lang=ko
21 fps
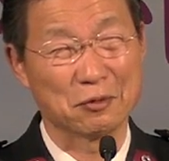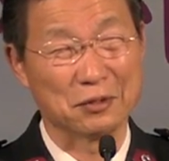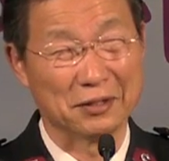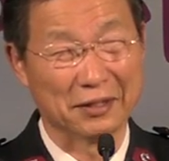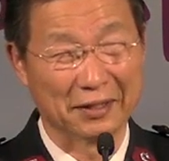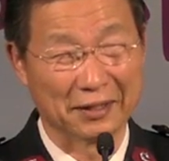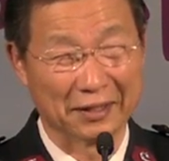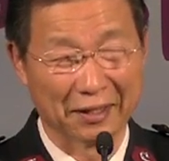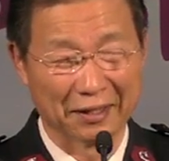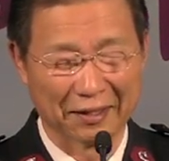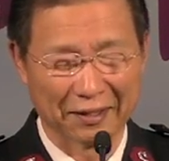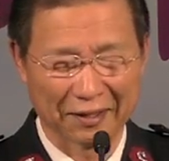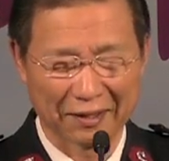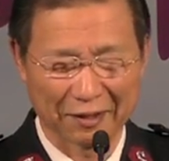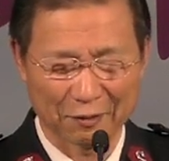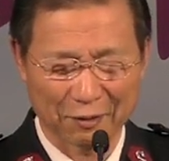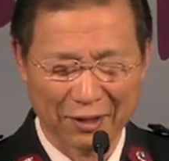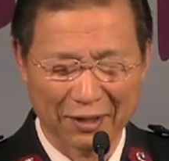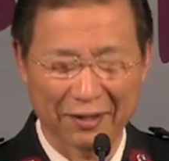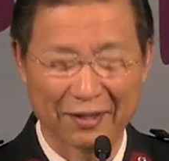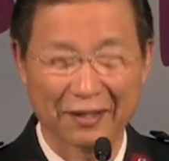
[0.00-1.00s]
우리에게
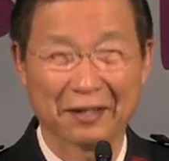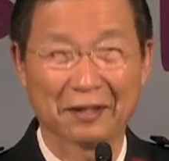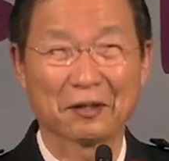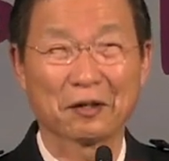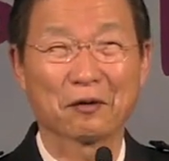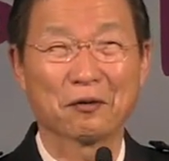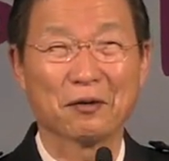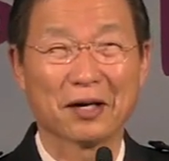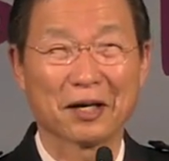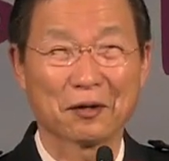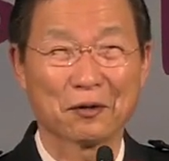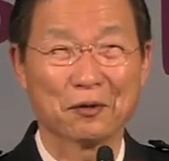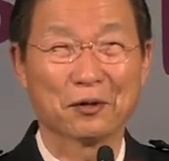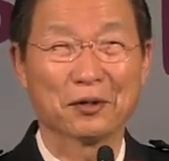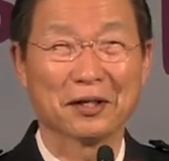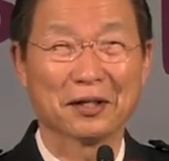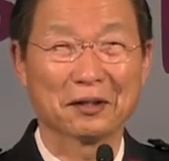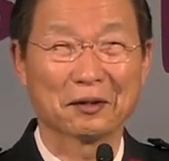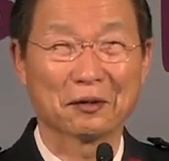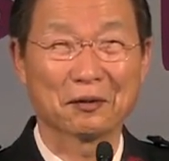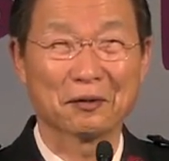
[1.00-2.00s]
환란과
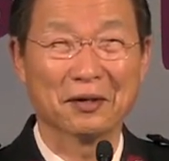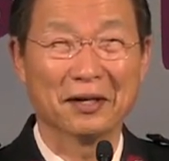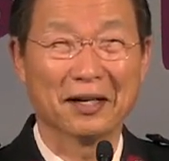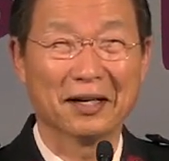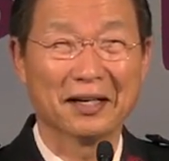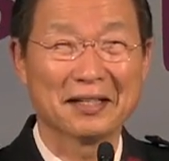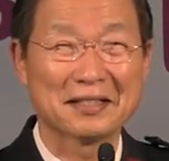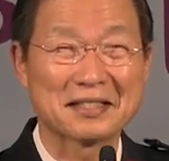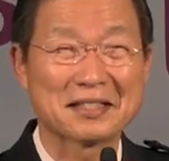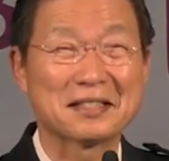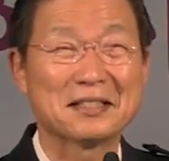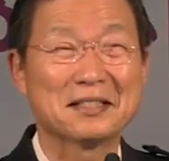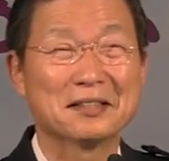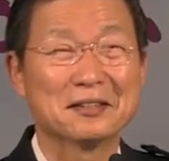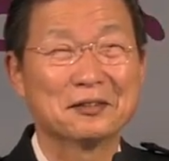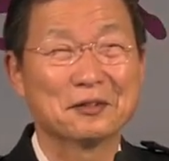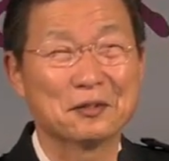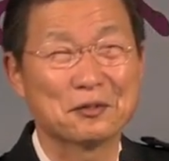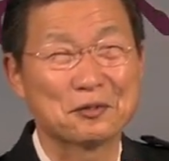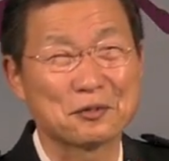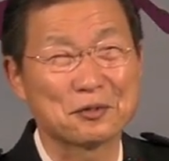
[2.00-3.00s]
고난과
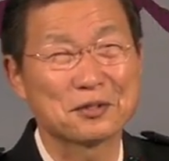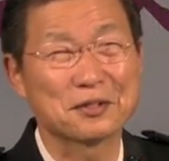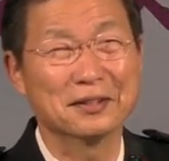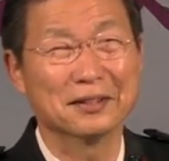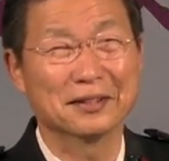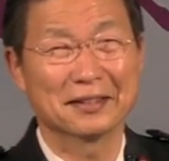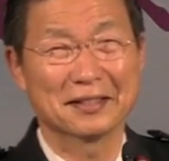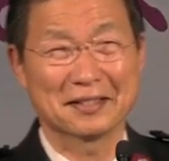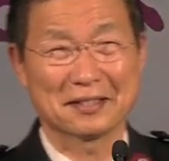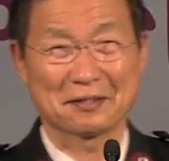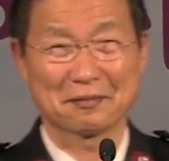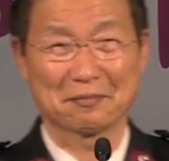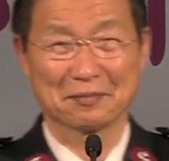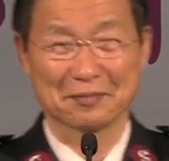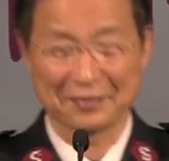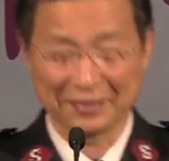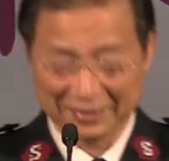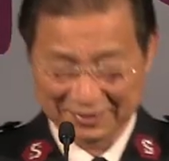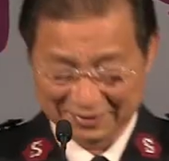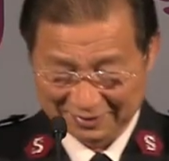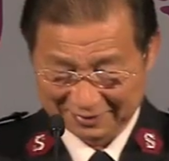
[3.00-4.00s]
시련도 주시는
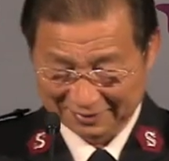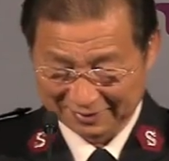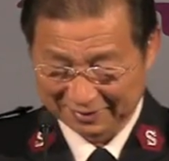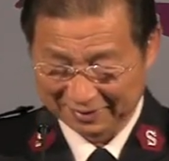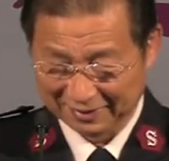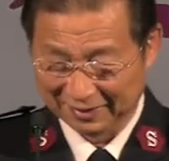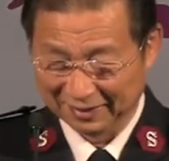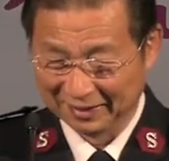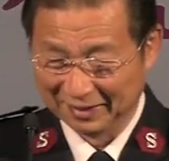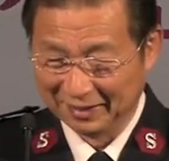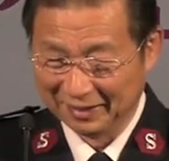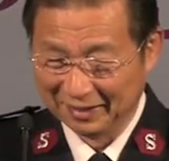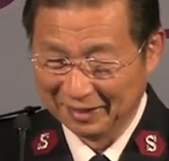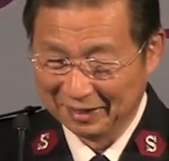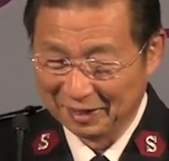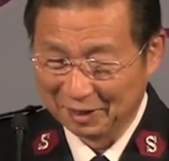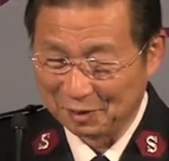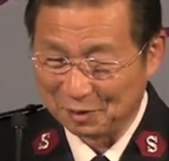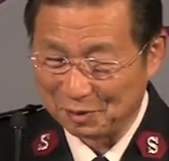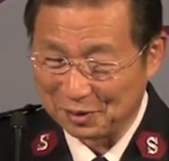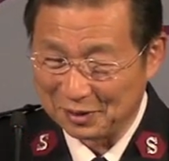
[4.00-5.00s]
것입니다. 그런데
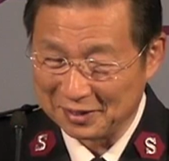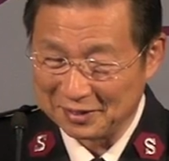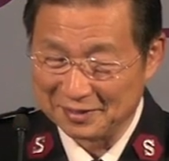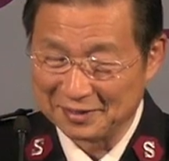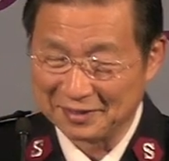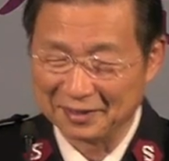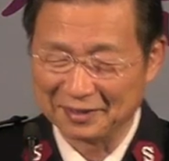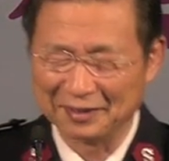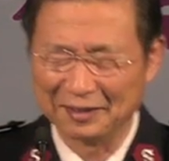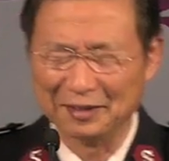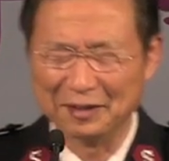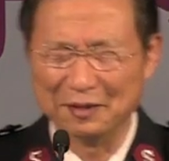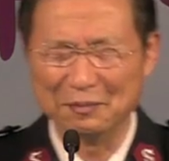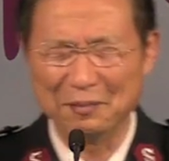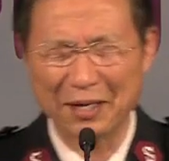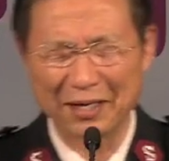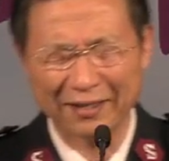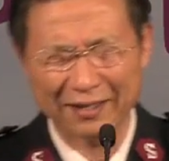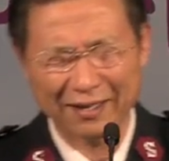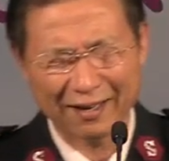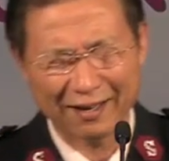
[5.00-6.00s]
우리 인생이
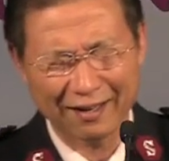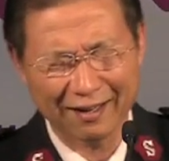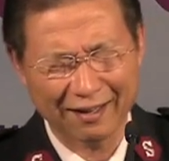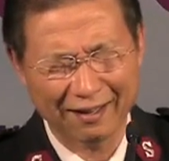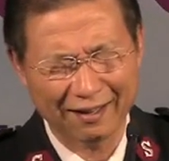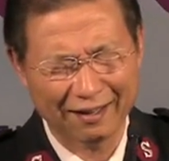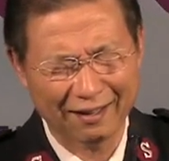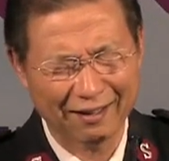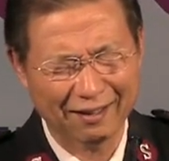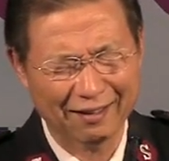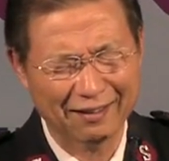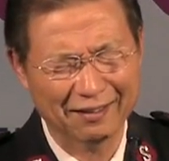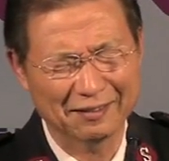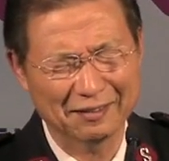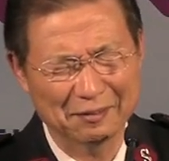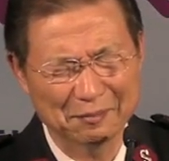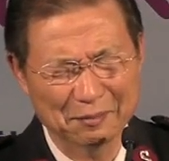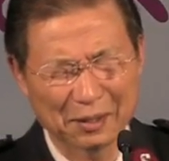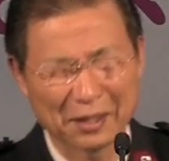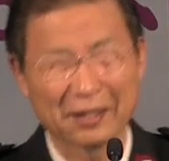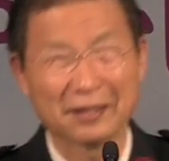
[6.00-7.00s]
얼마나
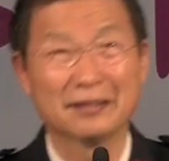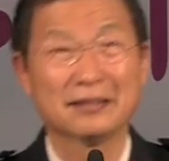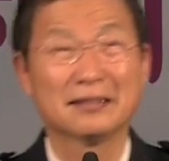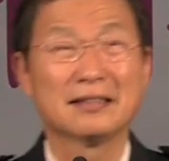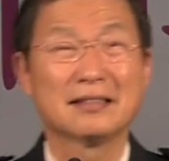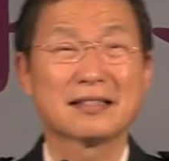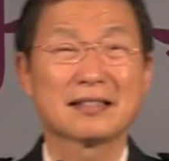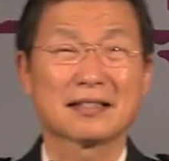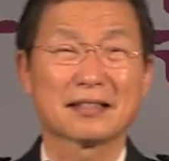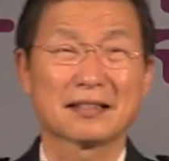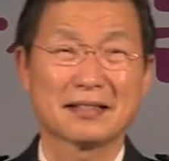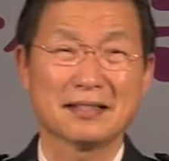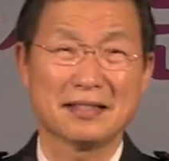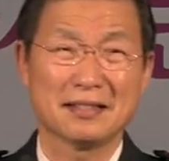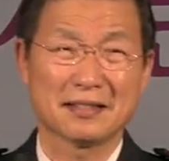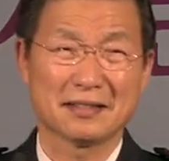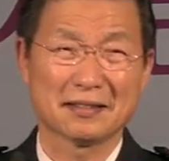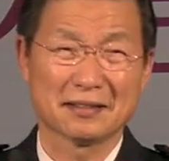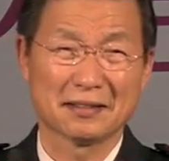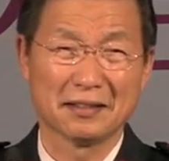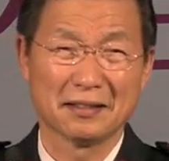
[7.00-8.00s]
얼마나
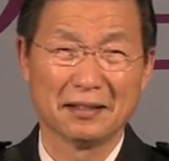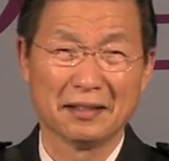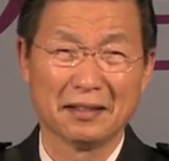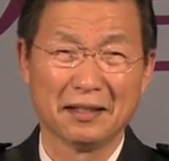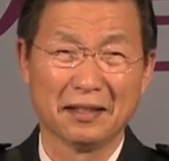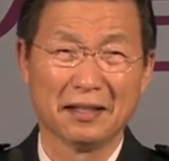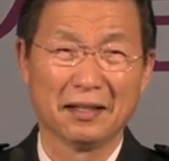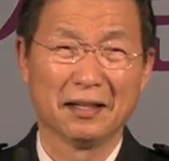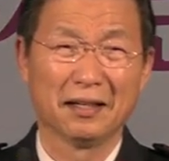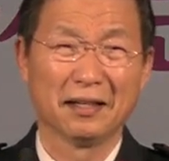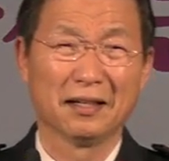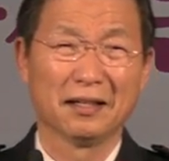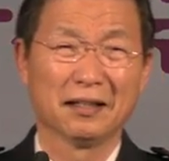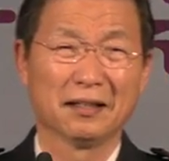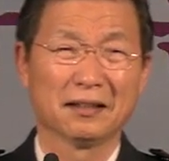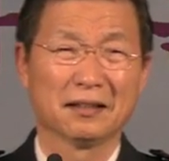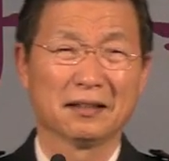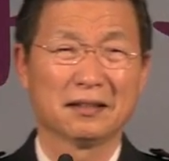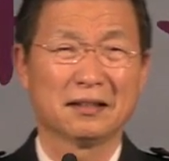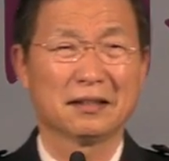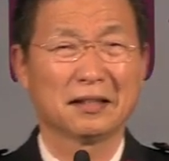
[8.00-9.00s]
어리석은지
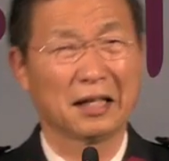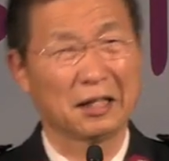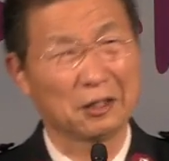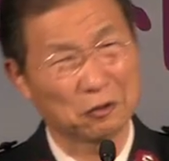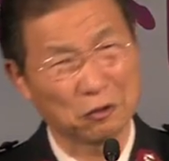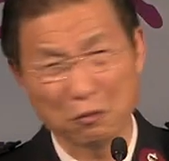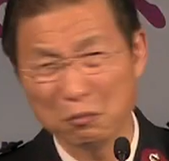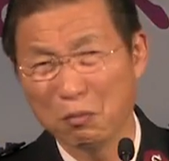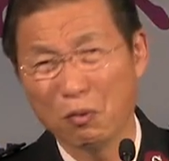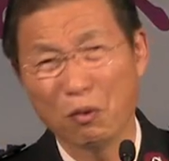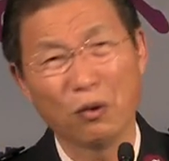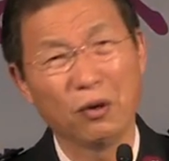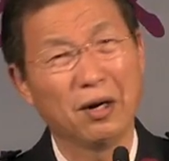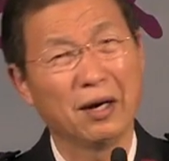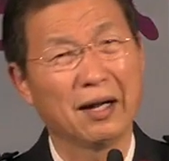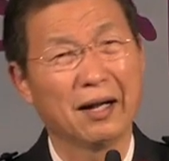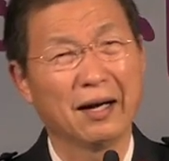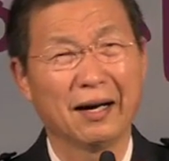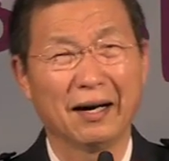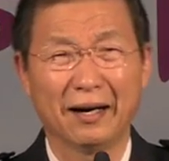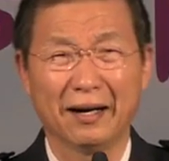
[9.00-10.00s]
그래도
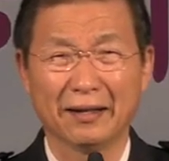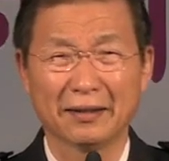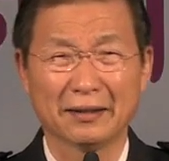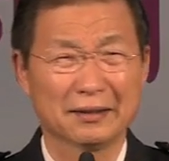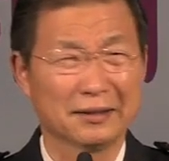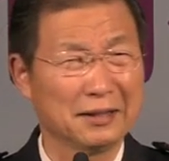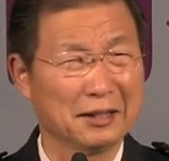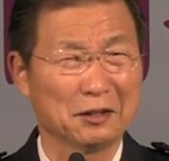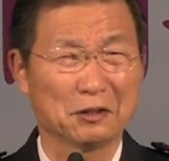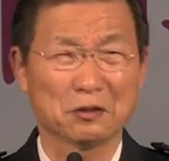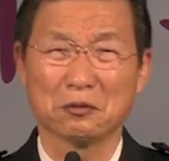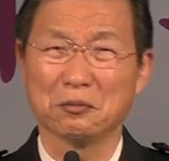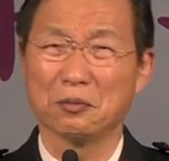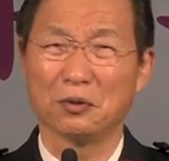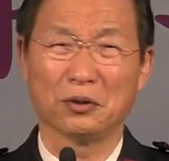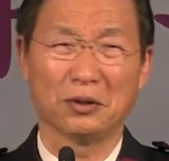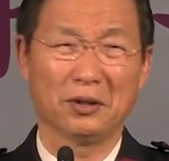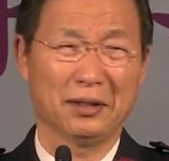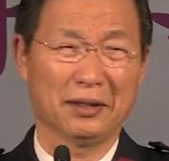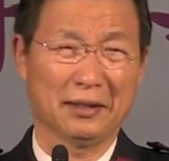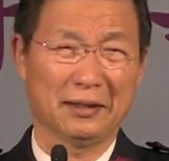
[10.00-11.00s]
몰라. 그래도 몰라.